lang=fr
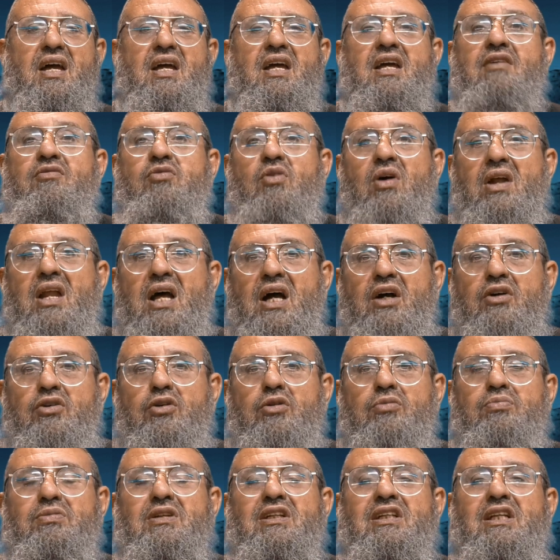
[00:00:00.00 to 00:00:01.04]
Et voilà
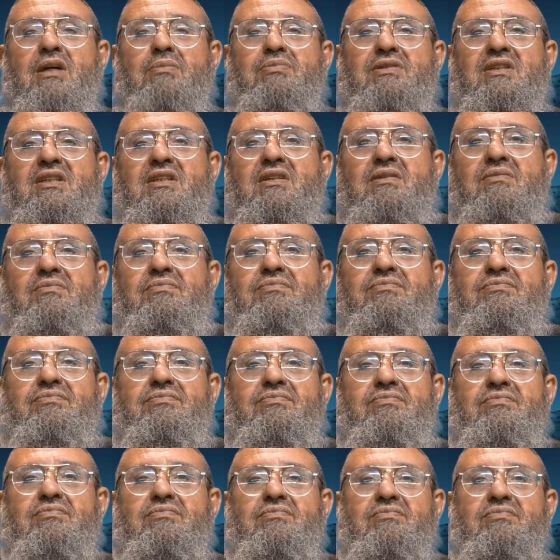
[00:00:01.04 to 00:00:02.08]
que petit à petit,
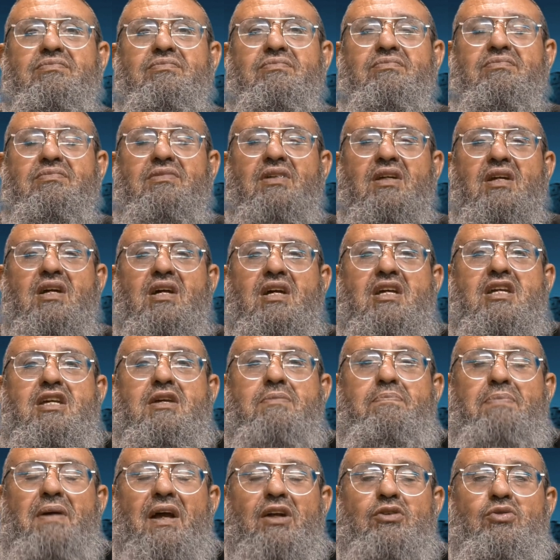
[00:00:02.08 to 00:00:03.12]

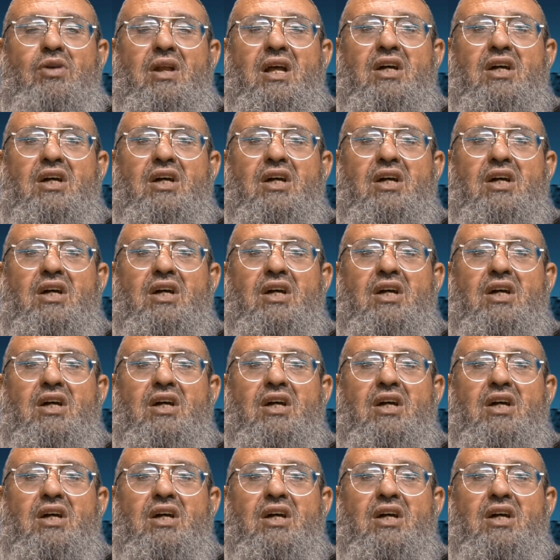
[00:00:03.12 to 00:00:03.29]
ils perdent de